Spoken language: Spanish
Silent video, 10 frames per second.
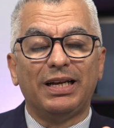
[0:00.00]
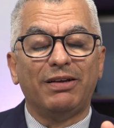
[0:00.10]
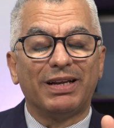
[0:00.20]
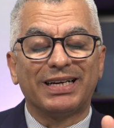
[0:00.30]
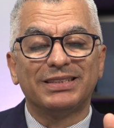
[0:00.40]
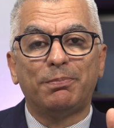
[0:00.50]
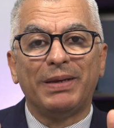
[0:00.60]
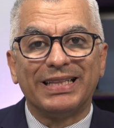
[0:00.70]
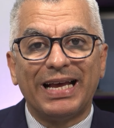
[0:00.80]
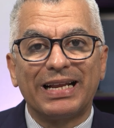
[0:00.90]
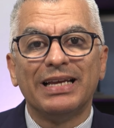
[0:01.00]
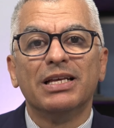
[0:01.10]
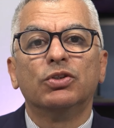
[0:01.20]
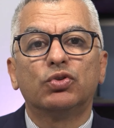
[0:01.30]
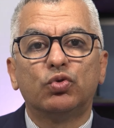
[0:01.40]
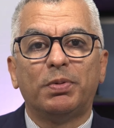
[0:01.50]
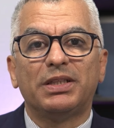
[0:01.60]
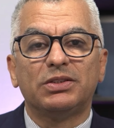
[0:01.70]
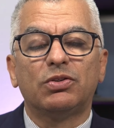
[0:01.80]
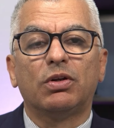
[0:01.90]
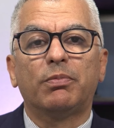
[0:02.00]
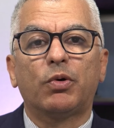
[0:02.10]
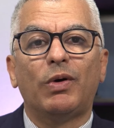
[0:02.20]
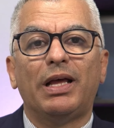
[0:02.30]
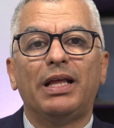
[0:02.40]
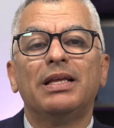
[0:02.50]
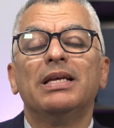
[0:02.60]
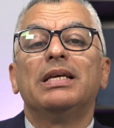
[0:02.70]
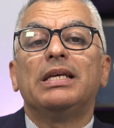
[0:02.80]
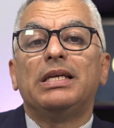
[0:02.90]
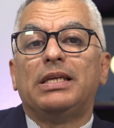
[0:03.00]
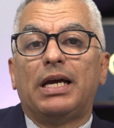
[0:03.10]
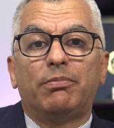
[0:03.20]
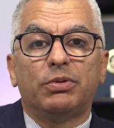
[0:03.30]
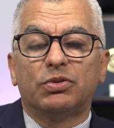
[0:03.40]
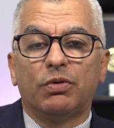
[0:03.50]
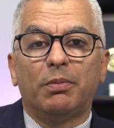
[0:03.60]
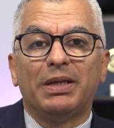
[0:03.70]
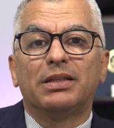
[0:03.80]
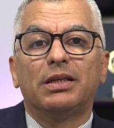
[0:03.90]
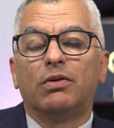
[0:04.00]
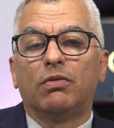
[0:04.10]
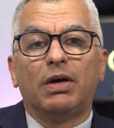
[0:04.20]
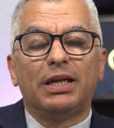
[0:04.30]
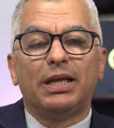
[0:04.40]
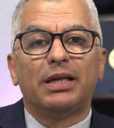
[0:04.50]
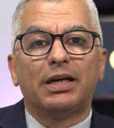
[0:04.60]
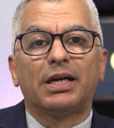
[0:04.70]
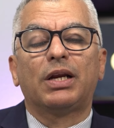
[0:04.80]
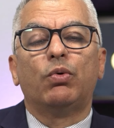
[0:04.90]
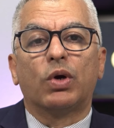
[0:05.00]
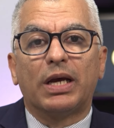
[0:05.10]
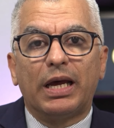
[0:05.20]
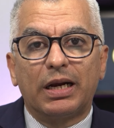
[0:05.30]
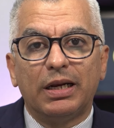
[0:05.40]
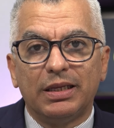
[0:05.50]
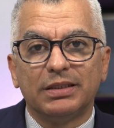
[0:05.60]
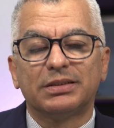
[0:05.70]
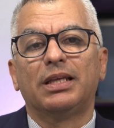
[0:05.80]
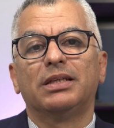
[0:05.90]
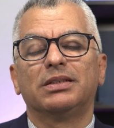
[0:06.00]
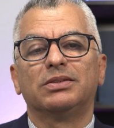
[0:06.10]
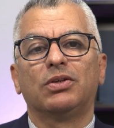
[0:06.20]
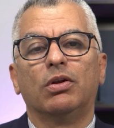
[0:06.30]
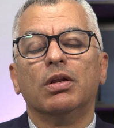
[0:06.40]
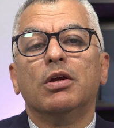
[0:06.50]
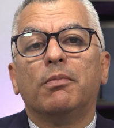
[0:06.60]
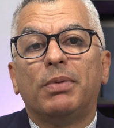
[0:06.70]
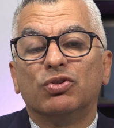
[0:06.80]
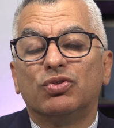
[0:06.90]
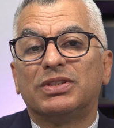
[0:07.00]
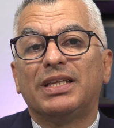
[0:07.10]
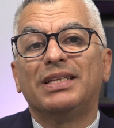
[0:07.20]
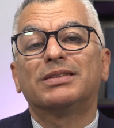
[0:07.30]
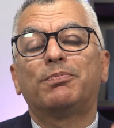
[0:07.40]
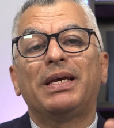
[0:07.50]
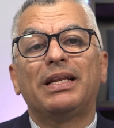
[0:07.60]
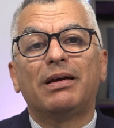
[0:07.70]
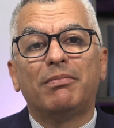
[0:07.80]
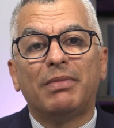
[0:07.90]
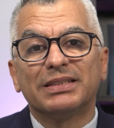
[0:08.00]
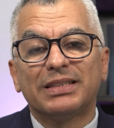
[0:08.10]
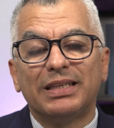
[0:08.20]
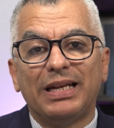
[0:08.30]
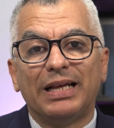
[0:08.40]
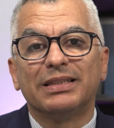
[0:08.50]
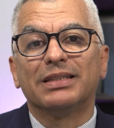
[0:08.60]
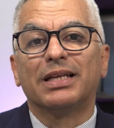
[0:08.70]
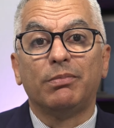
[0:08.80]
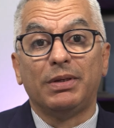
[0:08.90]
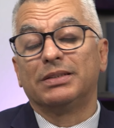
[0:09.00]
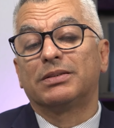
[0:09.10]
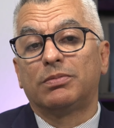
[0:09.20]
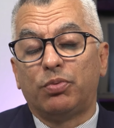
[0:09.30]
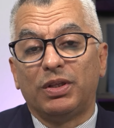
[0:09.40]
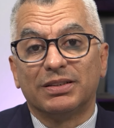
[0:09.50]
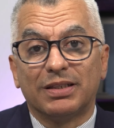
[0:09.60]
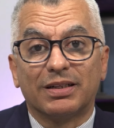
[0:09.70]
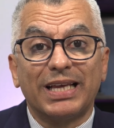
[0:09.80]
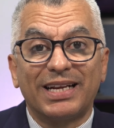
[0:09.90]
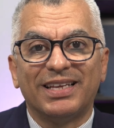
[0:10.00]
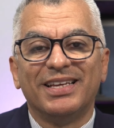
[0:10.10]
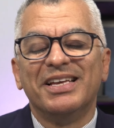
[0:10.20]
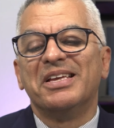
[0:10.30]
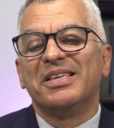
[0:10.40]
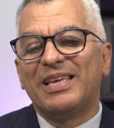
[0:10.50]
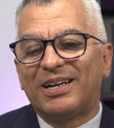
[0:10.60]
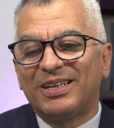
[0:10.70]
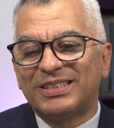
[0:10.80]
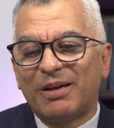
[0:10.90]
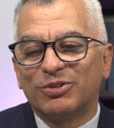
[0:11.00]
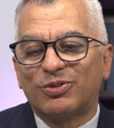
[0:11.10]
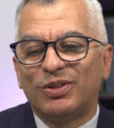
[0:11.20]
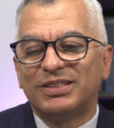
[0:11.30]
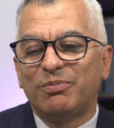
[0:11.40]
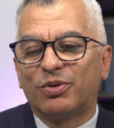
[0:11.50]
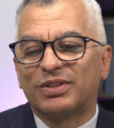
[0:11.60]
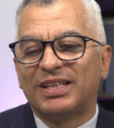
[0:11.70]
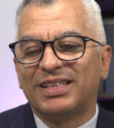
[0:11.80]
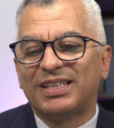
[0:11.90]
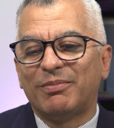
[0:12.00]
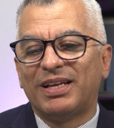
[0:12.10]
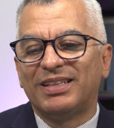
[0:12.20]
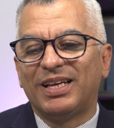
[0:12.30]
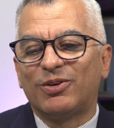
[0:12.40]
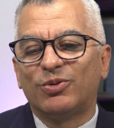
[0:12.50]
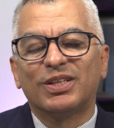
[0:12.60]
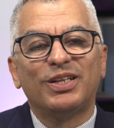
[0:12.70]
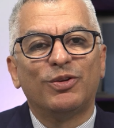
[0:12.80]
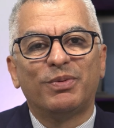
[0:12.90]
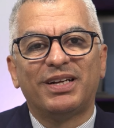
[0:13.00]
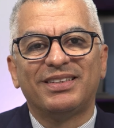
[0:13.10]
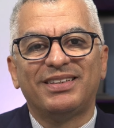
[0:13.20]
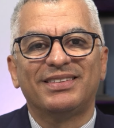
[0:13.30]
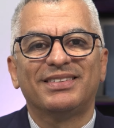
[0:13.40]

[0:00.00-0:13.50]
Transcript: le va a respetar su petición aprobada y ya pues obviamente no van a revocarle esa decisión. Pero si usted espera más adelante, tal vez puede ser tarde. Ya regresamos con este importante tema de contenido para ti.